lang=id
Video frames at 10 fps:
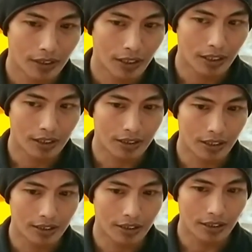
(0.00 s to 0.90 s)

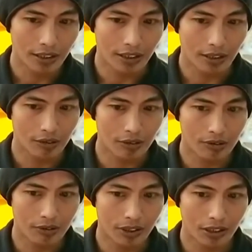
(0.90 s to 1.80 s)
Alasannya ya
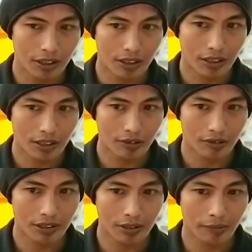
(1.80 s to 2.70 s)
kalau saya
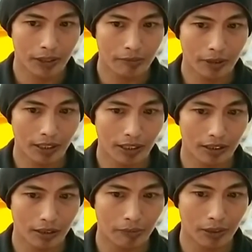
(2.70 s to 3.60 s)
wajibkan pakai
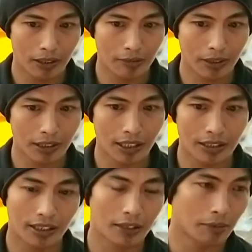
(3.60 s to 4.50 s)
KTP, kebanyakan
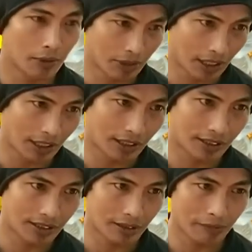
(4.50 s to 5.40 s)
dia nggak bawa.
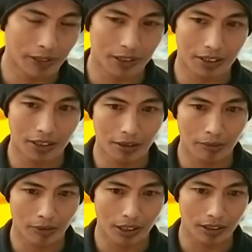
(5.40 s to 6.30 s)
Ke pasar dia
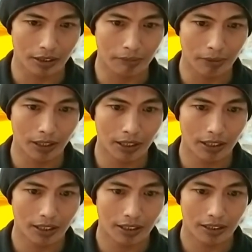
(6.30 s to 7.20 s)
nggak bawa KTP,
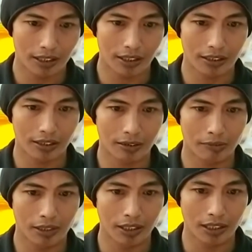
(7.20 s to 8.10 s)
dan
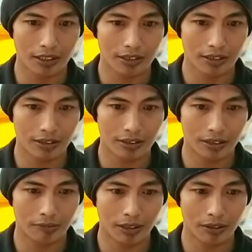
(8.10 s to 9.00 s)
kebanyakan
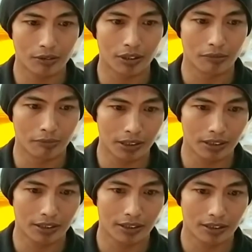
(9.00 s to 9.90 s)
dia mengeluh ribet.
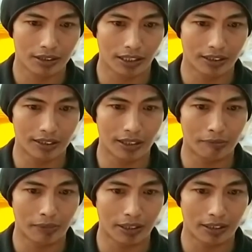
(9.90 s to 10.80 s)
Nanti
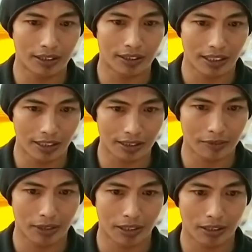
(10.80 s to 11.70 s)
dampaknya ke saya
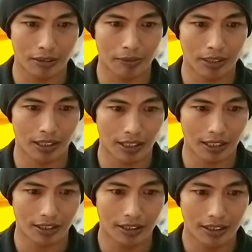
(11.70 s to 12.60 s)
sebagai
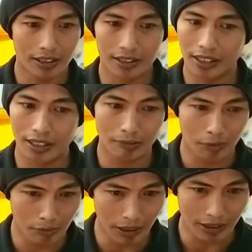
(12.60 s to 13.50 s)
pedagang, dia nggak
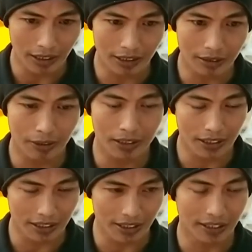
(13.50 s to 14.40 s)
mau balik lagi
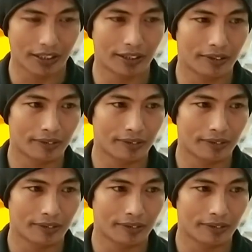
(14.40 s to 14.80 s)
belanja ke saya.